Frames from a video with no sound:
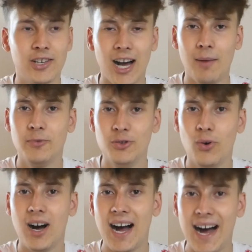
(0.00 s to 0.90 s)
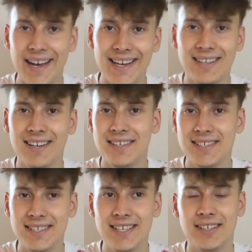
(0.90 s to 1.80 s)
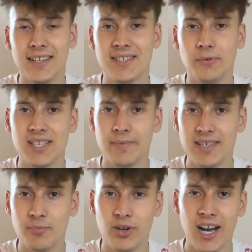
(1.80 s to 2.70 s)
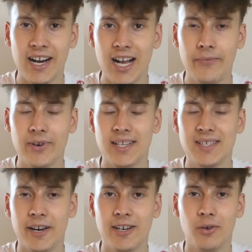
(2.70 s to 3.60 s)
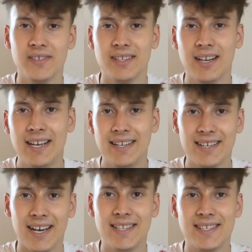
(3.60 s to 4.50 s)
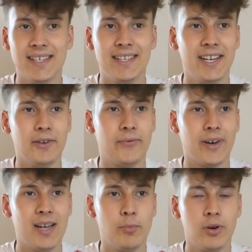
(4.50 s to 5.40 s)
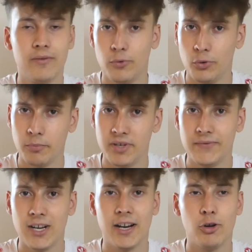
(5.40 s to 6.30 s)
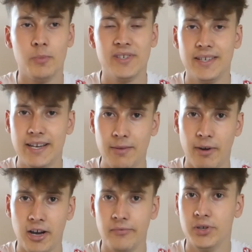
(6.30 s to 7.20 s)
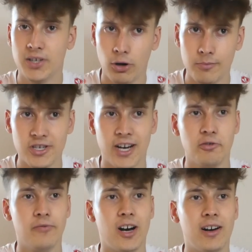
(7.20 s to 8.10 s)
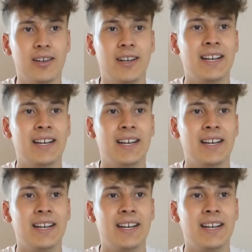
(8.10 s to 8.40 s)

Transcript: kam nur ein Sieg dazu. Das war das Pokal-Halbfinale 2013 gegen Freiburg, wodurch wir ins Finale gekommen sind, gegen die Bayern, wo ich auch im Stadion war.